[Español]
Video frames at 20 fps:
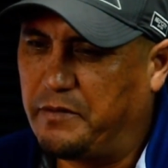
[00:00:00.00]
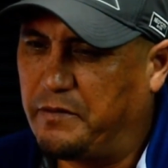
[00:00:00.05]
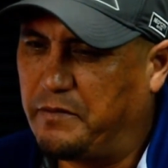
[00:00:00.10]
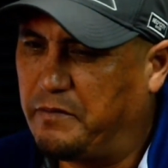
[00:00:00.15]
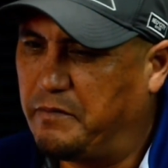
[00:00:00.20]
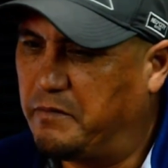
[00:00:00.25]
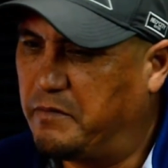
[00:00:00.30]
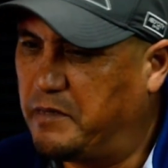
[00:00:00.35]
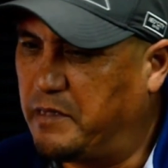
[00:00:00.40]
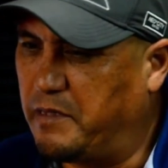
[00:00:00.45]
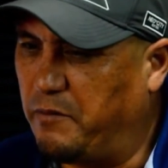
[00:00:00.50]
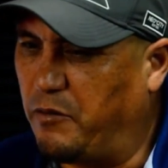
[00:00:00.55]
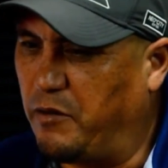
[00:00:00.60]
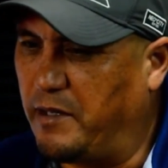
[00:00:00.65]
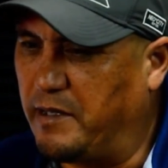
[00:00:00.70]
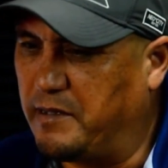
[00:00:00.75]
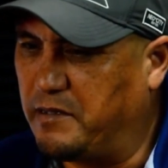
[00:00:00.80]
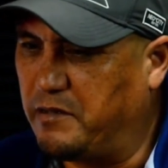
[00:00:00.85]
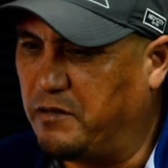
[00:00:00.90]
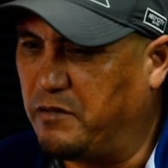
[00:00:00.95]
Se
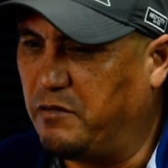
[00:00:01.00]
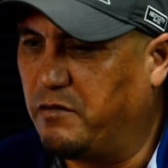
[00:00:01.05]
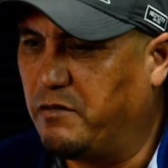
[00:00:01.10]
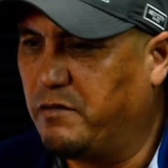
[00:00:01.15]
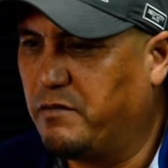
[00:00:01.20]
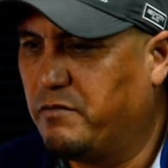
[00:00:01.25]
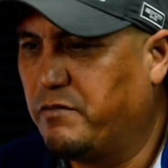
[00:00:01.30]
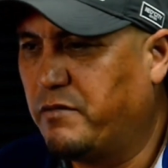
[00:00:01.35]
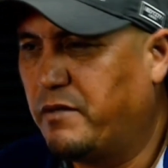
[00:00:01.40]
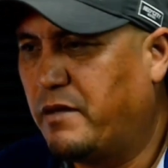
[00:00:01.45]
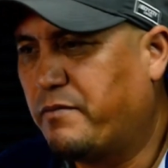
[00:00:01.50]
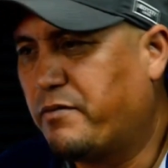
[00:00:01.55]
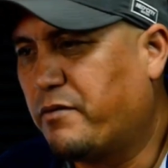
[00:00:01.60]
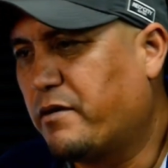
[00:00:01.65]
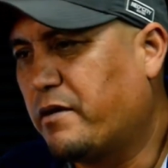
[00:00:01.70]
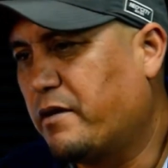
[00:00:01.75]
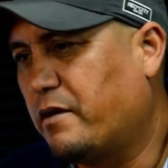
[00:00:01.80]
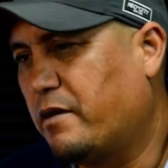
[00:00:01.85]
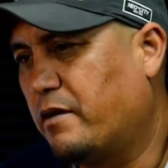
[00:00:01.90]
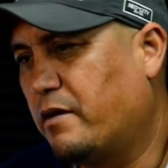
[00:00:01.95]
molestó. Pues, una
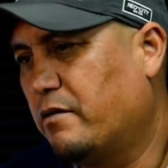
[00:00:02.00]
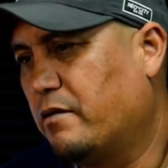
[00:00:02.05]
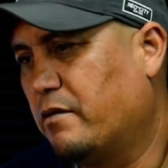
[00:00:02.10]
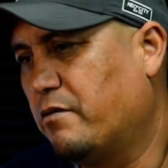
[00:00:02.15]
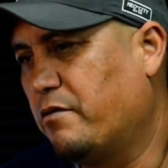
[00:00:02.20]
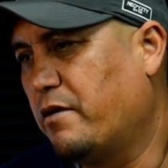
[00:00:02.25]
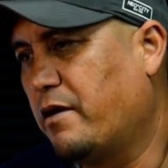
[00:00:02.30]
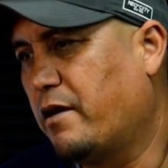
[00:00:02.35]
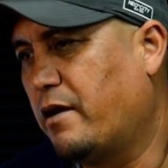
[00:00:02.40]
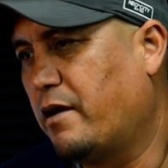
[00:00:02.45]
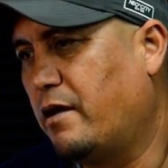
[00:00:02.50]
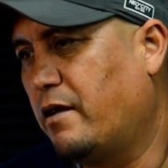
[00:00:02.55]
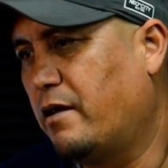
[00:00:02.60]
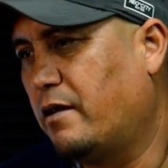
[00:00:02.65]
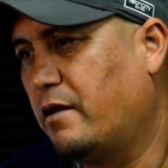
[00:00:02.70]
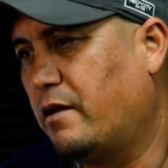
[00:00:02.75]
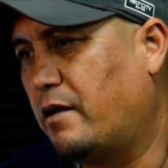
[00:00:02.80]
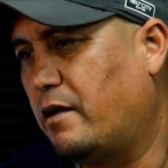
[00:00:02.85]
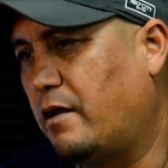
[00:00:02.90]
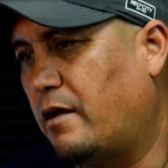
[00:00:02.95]
porque no llegué
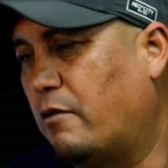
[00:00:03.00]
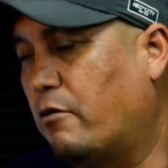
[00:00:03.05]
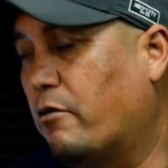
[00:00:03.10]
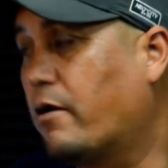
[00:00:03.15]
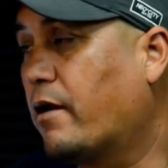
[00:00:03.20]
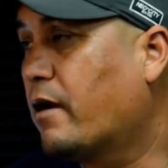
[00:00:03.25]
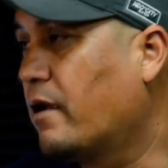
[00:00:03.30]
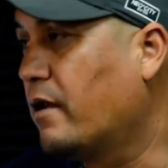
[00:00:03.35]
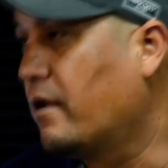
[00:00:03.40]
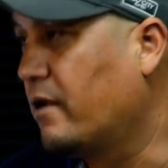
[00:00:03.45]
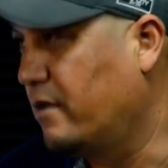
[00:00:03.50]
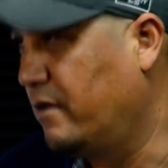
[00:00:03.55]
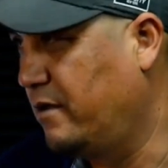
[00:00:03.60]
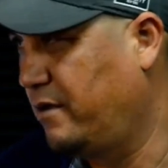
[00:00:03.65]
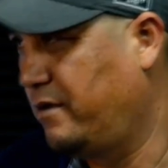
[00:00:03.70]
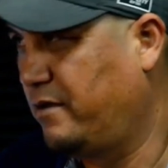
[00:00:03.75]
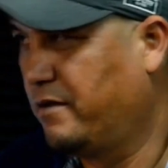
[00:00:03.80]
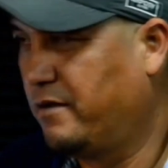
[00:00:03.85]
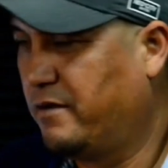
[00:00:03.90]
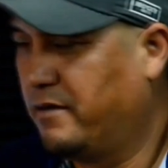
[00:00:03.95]
a la hora que le
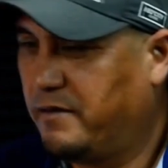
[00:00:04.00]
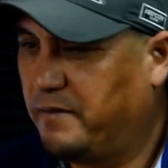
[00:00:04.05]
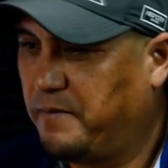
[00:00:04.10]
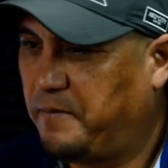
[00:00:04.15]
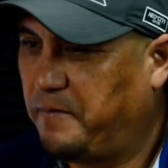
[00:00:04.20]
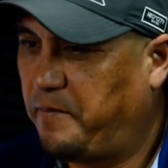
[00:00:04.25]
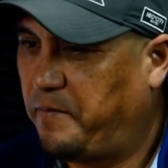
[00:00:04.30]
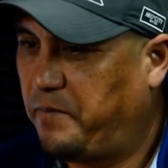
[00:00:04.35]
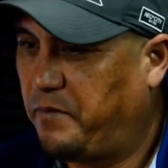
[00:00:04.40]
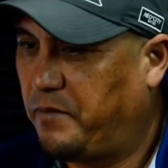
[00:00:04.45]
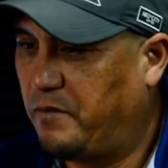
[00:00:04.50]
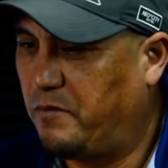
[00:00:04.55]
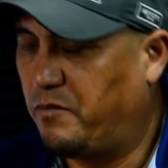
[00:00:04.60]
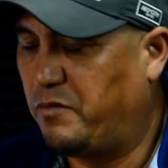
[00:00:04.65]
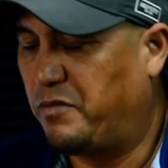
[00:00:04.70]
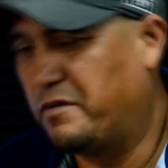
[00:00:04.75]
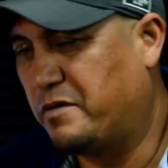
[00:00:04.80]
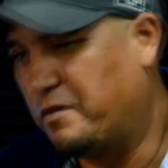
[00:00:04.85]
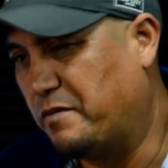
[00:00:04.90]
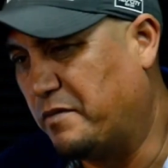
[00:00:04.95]
dije.
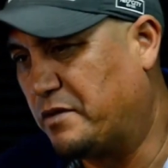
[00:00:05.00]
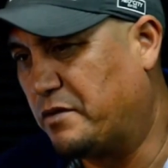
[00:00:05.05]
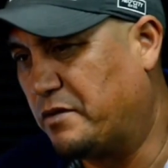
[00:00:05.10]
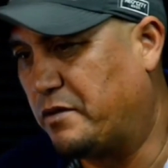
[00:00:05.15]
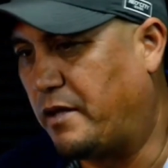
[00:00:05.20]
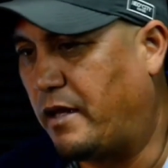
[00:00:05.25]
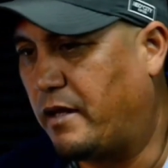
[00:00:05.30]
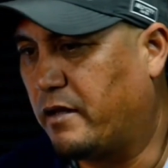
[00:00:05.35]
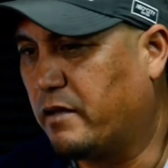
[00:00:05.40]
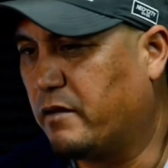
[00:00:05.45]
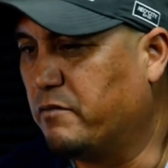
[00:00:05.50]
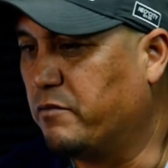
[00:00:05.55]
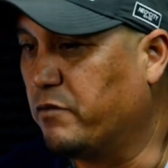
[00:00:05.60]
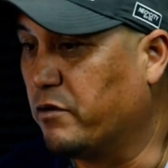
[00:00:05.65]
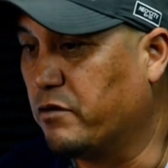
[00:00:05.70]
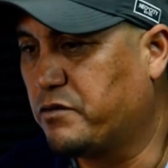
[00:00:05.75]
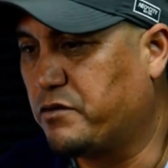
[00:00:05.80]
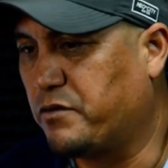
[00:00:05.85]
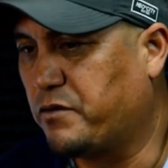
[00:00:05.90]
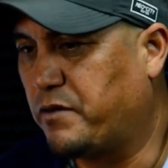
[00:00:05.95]
Pues se me hizo tarde como
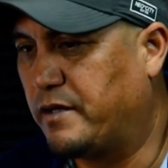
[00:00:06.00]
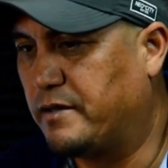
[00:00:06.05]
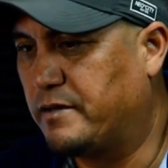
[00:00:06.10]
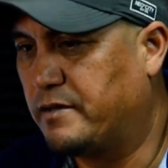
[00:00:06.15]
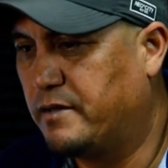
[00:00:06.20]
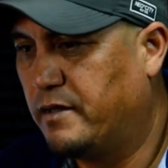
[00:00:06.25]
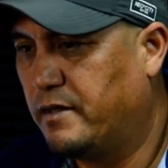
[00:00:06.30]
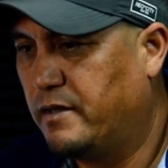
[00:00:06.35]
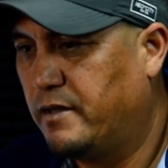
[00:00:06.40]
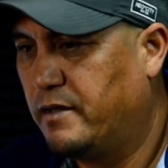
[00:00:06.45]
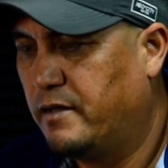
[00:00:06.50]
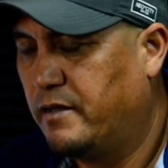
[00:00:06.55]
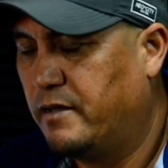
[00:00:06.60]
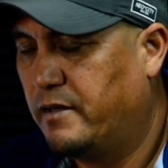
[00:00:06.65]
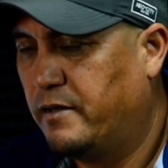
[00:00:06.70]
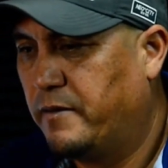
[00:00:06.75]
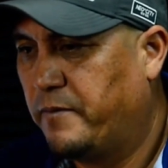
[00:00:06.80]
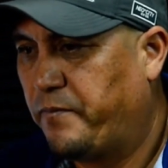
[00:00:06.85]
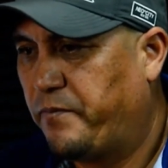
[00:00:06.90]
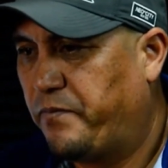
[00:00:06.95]
dos horas.
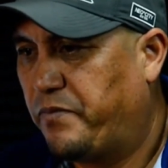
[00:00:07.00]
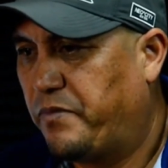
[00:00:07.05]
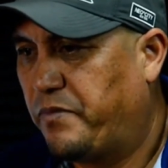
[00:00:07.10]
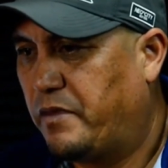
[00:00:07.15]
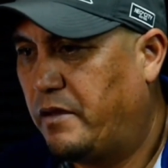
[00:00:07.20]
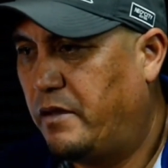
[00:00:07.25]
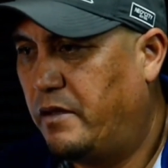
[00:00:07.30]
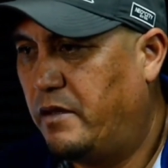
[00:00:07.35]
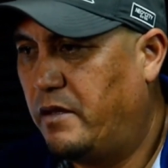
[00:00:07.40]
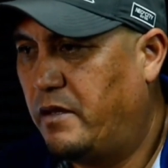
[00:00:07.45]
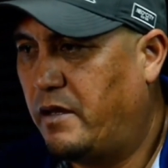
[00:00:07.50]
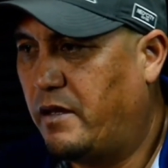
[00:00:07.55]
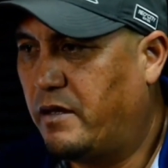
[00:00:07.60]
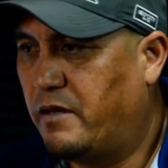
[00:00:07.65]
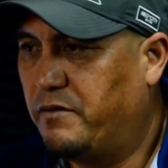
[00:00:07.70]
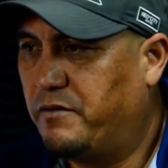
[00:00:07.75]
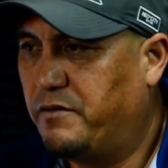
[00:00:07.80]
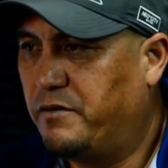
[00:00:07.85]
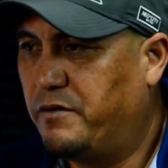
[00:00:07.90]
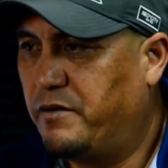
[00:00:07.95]
Y
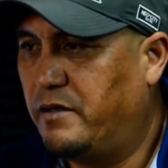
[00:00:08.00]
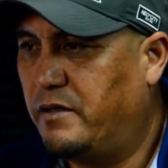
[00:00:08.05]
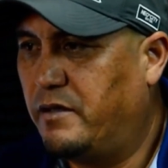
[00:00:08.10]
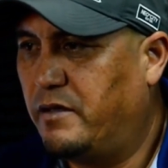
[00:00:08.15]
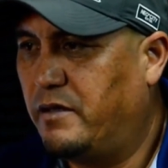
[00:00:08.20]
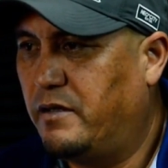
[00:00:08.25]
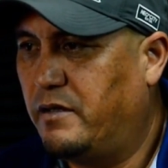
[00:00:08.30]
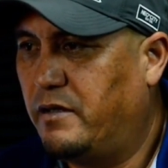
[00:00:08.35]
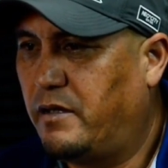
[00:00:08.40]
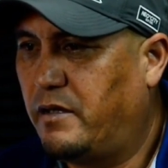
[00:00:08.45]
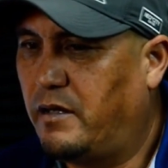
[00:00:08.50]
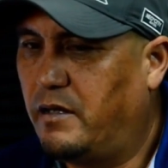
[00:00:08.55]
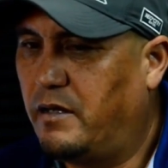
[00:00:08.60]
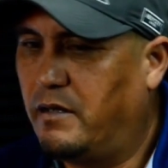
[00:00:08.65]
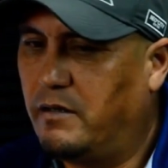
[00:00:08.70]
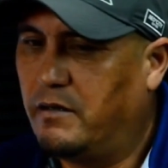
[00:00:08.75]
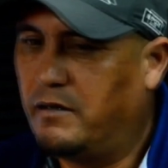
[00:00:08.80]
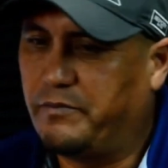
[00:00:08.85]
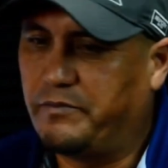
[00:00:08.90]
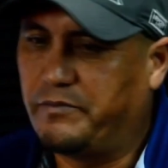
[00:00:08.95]
llego y,
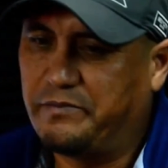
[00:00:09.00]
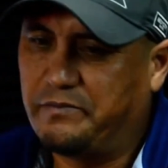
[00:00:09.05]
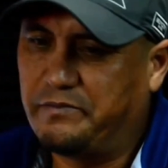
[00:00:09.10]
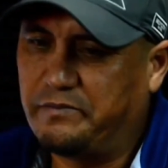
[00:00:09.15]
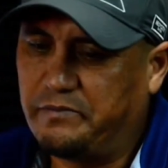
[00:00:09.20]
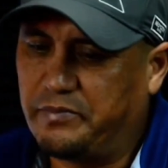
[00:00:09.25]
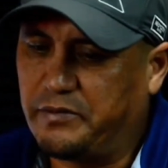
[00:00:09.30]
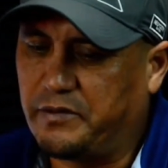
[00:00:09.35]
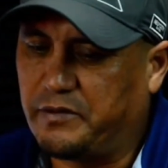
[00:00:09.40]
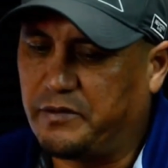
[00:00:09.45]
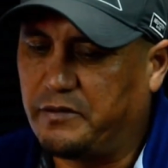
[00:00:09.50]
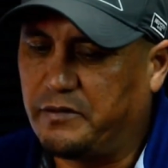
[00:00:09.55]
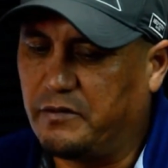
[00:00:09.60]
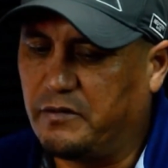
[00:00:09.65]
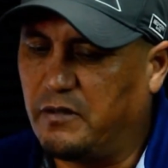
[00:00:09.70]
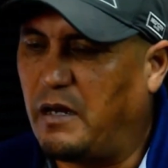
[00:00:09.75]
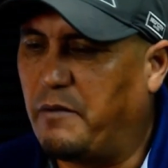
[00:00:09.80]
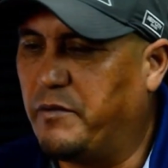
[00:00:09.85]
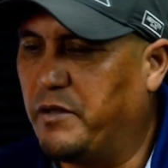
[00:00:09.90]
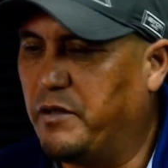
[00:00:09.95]
él, pues
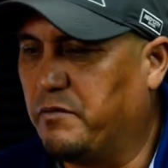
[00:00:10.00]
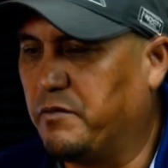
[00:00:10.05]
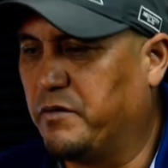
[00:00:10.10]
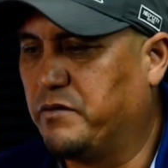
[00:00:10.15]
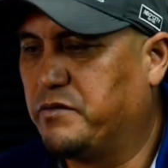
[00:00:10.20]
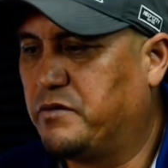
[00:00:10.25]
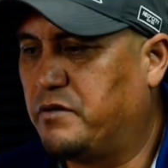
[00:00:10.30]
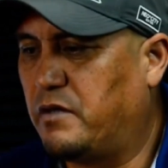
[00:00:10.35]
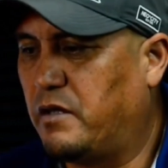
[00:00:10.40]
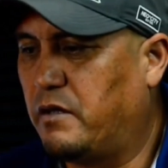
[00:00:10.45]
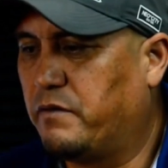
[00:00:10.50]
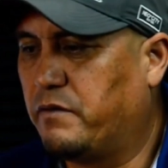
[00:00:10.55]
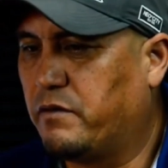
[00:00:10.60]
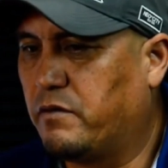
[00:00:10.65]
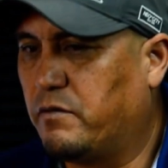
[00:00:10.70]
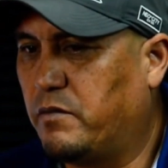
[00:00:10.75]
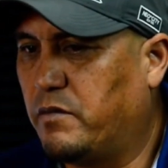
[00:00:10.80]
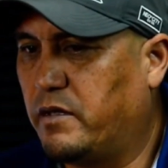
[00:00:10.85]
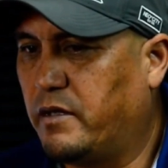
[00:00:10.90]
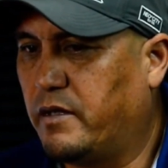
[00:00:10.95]
a mí no me gustó la
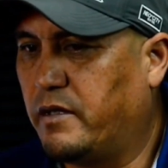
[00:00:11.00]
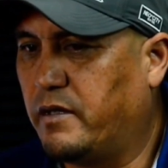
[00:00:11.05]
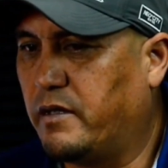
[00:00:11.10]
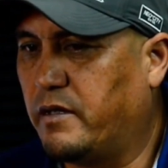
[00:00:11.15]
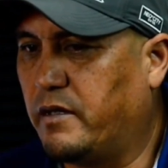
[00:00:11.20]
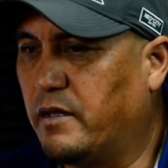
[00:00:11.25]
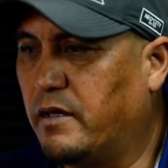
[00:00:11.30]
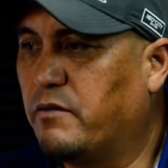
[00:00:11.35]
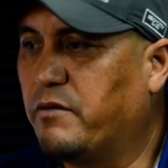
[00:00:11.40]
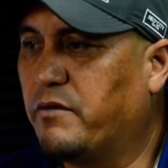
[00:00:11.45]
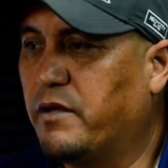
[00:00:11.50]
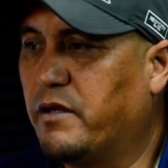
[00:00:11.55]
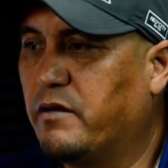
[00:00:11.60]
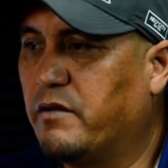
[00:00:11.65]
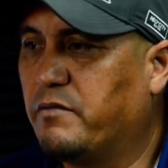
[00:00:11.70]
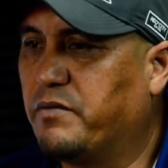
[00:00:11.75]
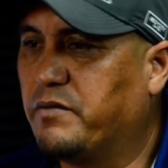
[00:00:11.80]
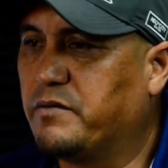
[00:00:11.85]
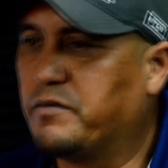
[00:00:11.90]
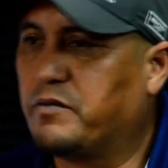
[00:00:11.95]
forma en que lo dijo,
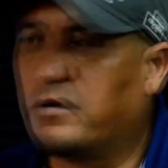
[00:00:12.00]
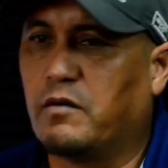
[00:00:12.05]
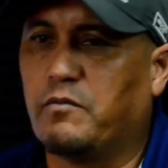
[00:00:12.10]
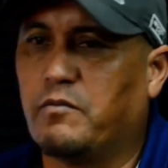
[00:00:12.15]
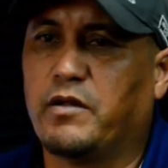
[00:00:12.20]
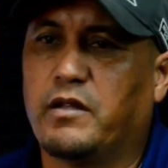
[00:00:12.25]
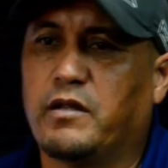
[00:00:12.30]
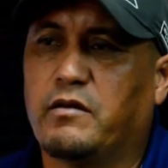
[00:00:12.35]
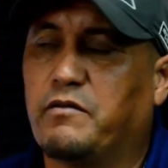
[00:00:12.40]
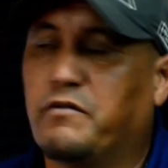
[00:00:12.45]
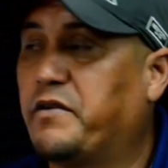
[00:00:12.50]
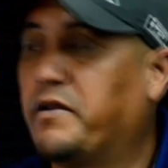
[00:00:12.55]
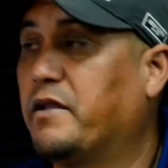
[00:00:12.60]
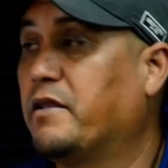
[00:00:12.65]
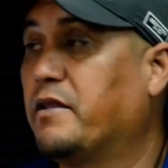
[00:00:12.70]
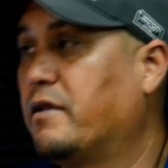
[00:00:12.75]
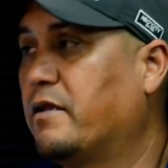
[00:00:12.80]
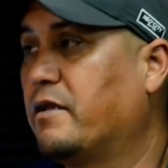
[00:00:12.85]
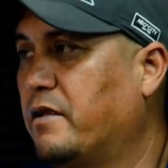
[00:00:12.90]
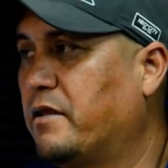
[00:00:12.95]
pues porque me dijo
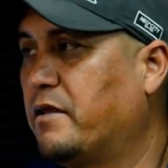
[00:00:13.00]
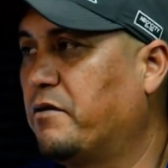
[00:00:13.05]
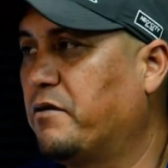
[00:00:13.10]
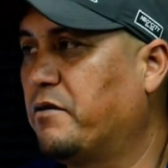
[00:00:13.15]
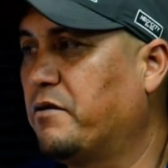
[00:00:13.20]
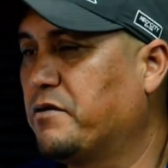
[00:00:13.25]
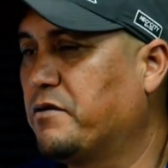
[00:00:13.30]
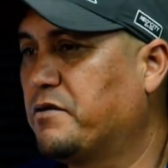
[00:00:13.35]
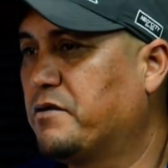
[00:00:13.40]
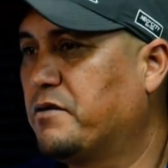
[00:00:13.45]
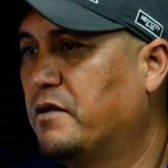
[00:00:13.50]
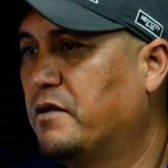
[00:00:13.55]
enfrente de todos,